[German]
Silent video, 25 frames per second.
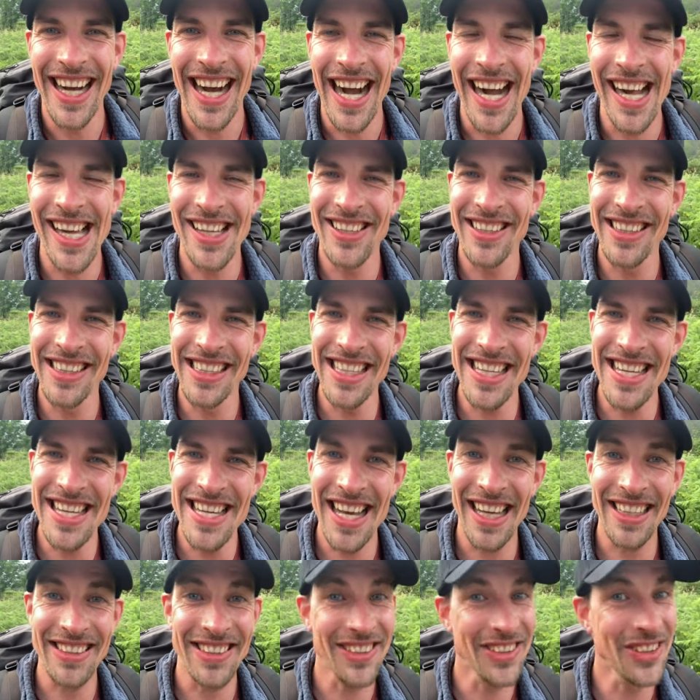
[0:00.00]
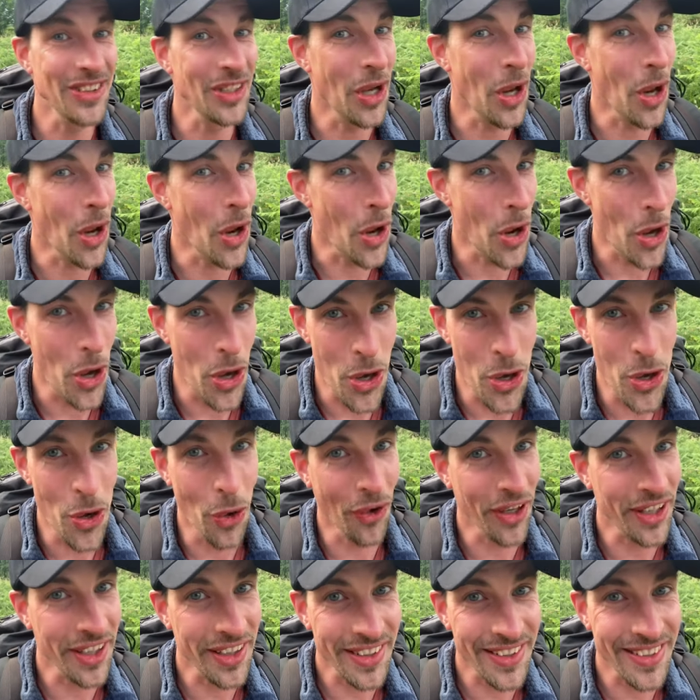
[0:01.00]
Alte liegen lassen,
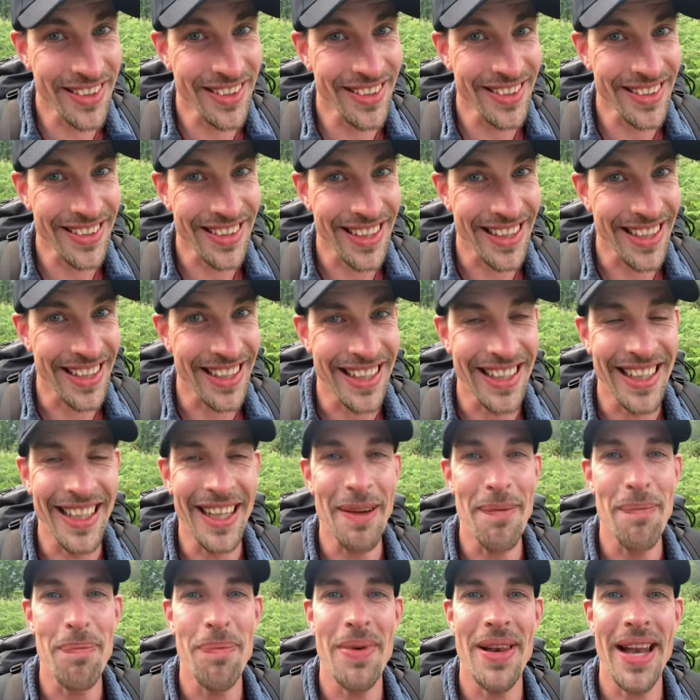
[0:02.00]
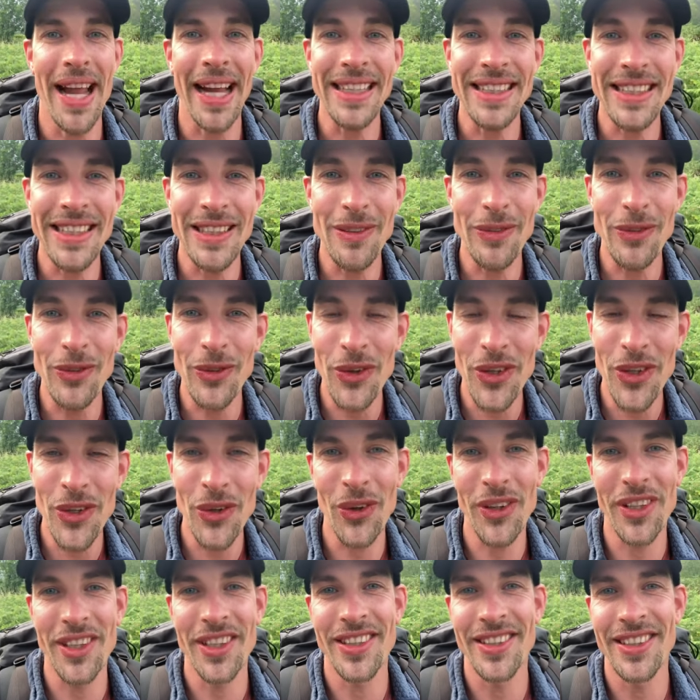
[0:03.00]
Neues, Platz für
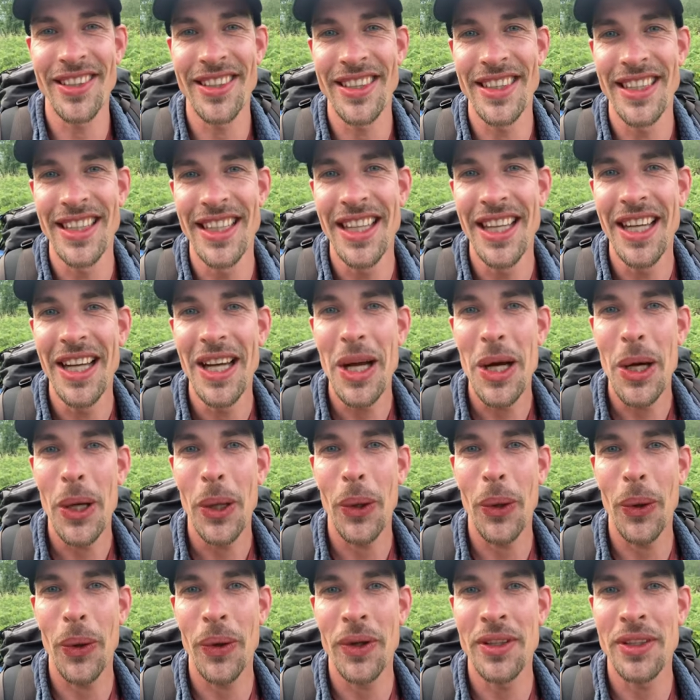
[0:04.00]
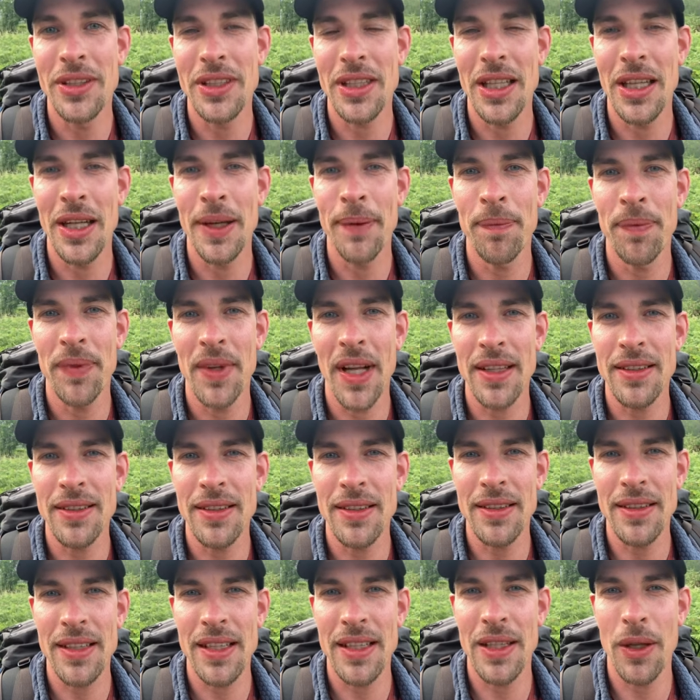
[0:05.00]
Neues. Und ähm, das
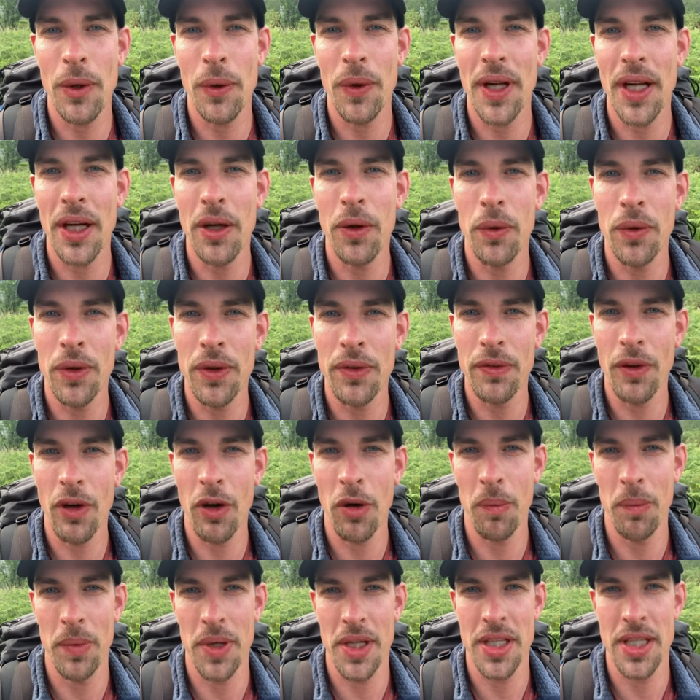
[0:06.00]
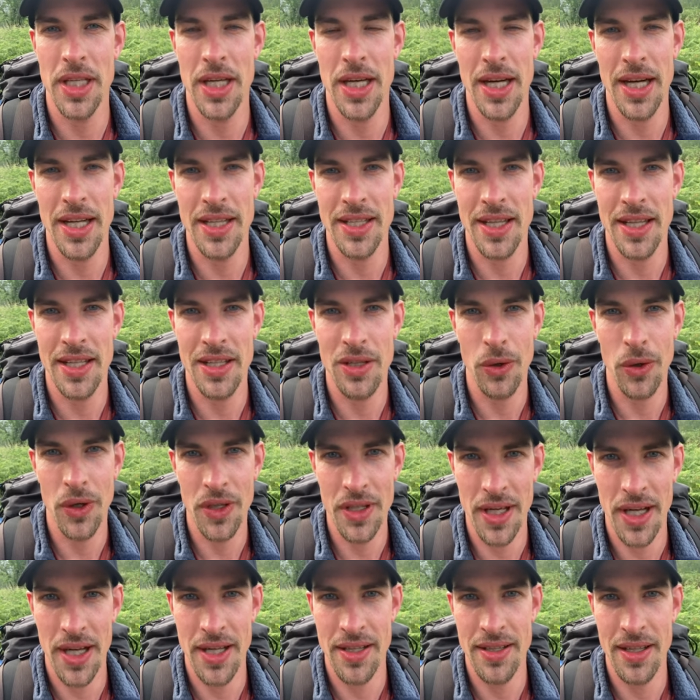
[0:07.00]
ist genau der Grund, warum ich dir das jetzt
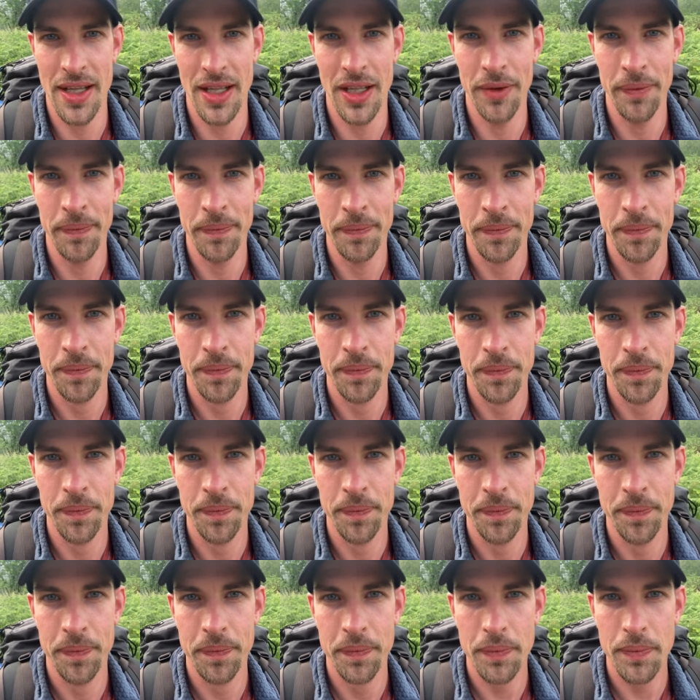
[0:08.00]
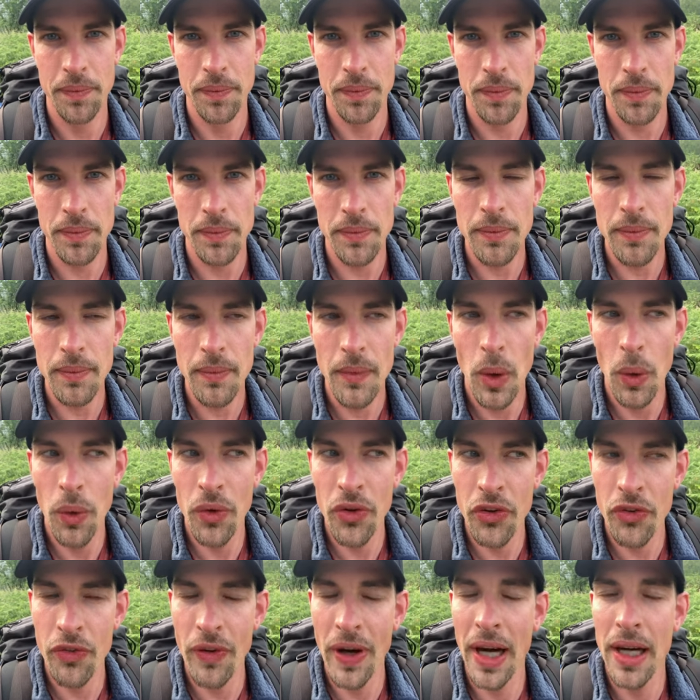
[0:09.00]
heute erzähle.
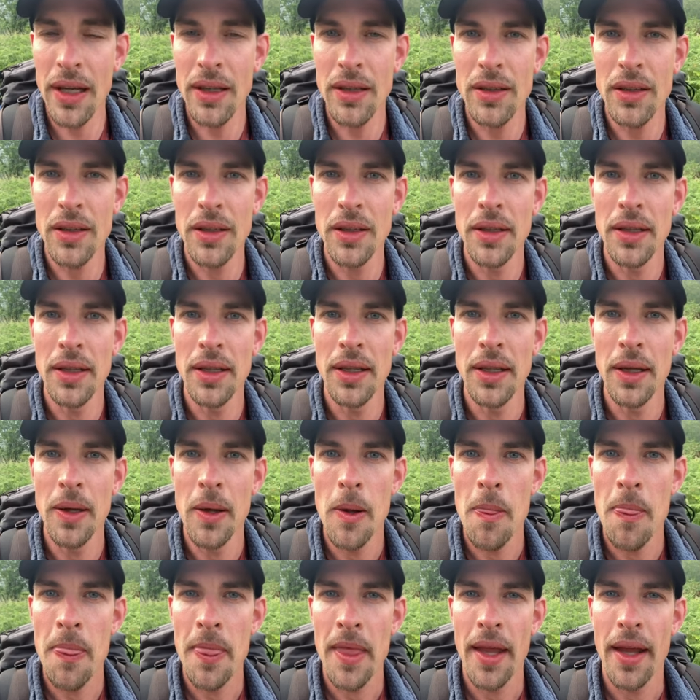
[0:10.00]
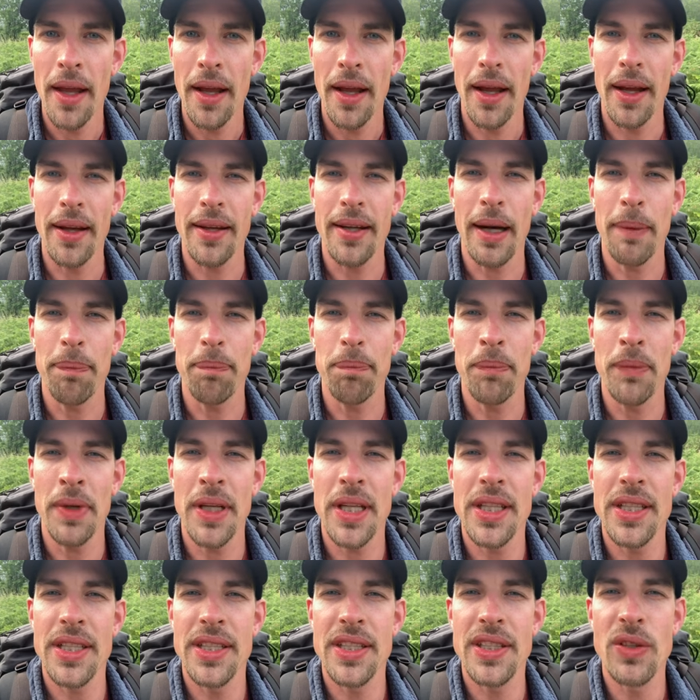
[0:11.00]
Und zwar, ich habe
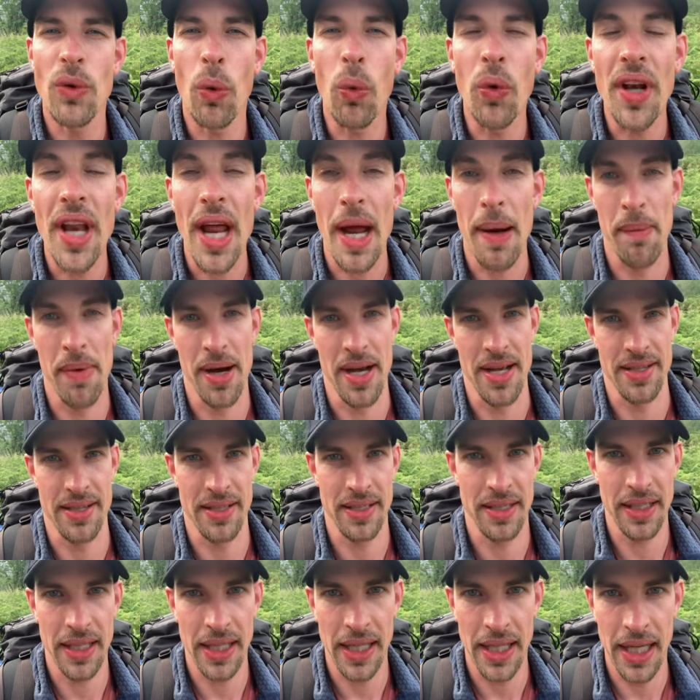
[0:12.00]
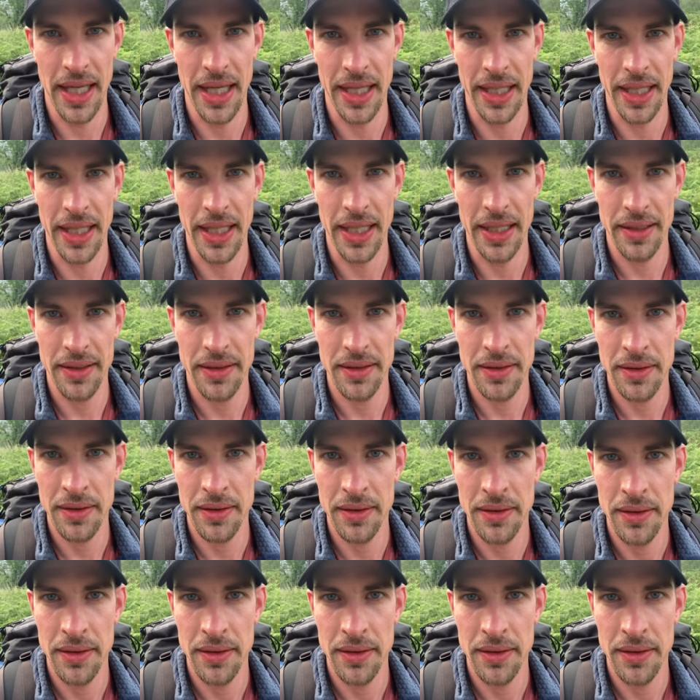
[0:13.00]
mich so dermaßen geärgert.